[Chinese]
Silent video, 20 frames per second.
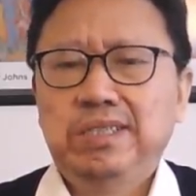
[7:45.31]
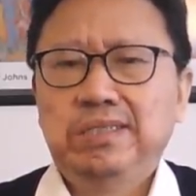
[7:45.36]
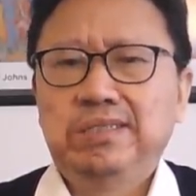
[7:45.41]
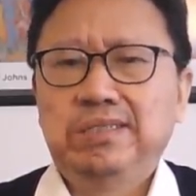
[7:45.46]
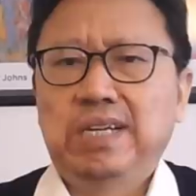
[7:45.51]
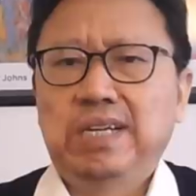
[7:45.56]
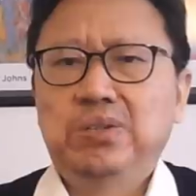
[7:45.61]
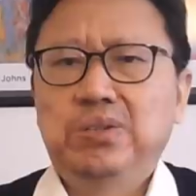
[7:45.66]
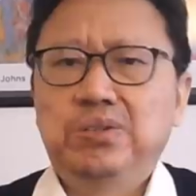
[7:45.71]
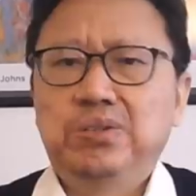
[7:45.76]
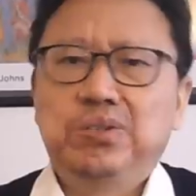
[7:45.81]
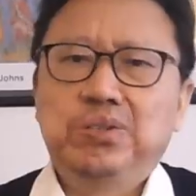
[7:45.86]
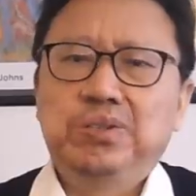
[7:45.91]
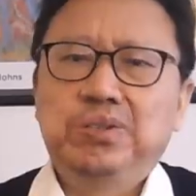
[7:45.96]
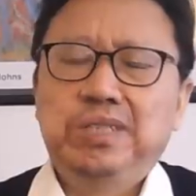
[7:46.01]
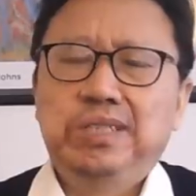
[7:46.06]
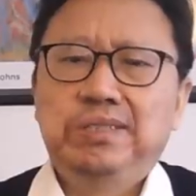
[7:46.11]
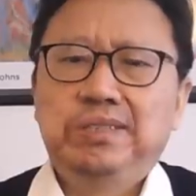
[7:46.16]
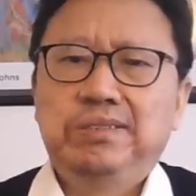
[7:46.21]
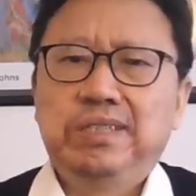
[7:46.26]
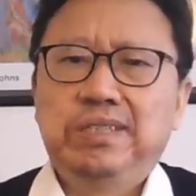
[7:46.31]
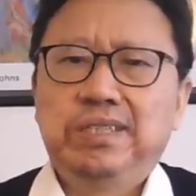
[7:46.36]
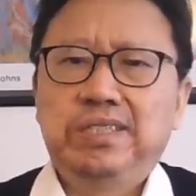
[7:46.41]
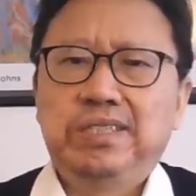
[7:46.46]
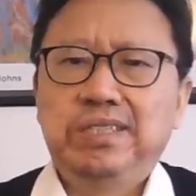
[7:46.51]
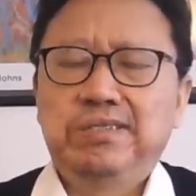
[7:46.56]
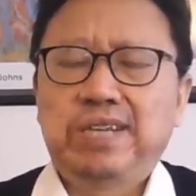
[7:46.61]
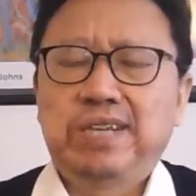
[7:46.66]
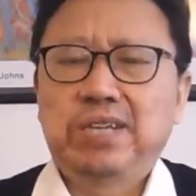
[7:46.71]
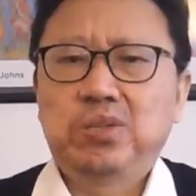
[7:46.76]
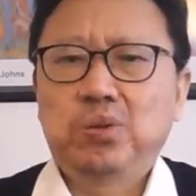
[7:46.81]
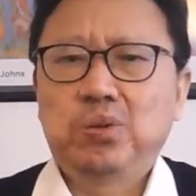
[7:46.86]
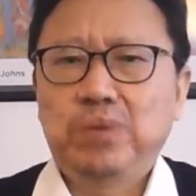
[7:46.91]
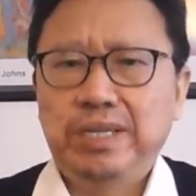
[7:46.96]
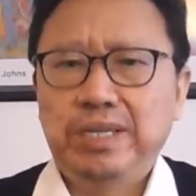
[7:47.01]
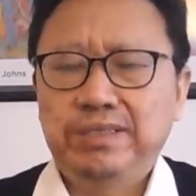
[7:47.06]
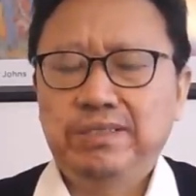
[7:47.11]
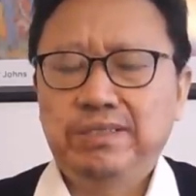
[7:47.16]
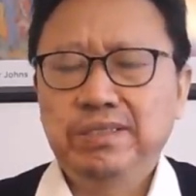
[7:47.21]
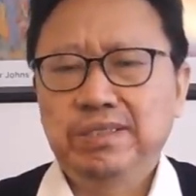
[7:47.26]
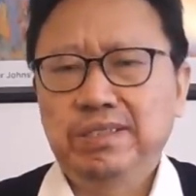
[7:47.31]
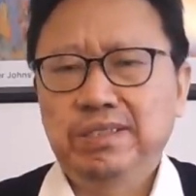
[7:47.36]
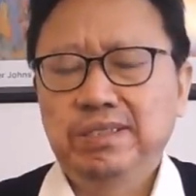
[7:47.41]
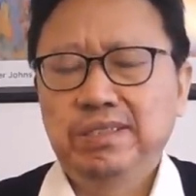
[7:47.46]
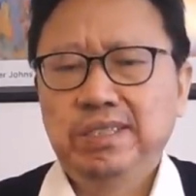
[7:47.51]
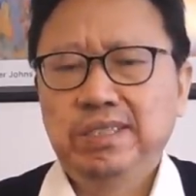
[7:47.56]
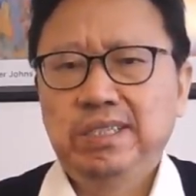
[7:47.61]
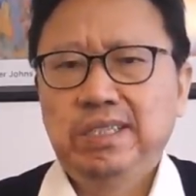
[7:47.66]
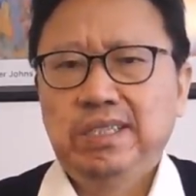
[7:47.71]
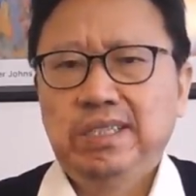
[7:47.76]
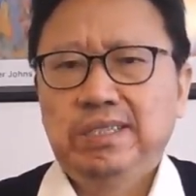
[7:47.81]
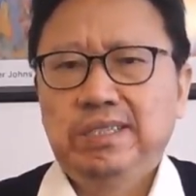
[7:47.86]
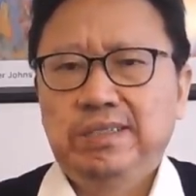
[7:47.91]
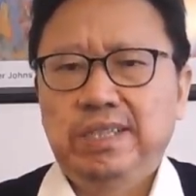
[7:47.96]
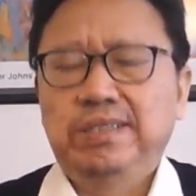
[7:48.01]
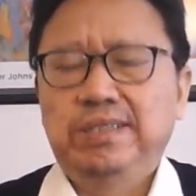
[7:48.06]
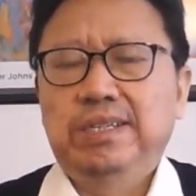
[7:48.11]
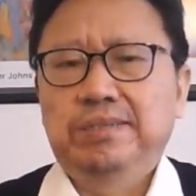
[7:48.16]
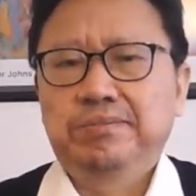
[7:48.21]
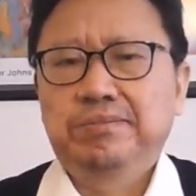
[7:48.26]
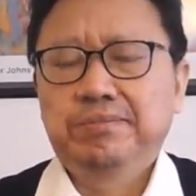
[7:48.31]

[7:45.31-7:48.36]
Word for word: 然后就这个警察就乱射了，等等，